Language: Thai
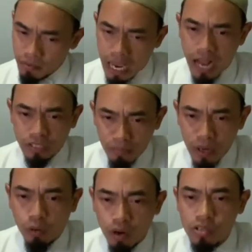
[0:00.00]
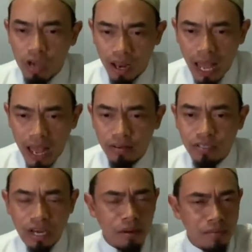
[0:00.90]
อยากจะเป็นคนซอนและ
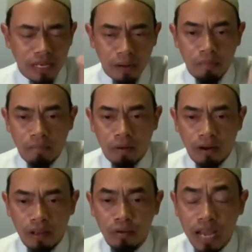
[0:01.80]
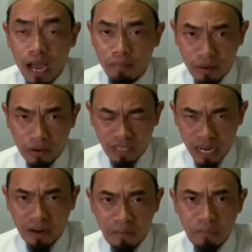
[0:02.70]
จะไม่มีการพักผ่อนในดุนยาพี่น้องที่
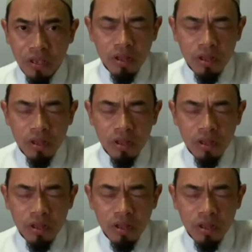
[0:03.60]
รักครับ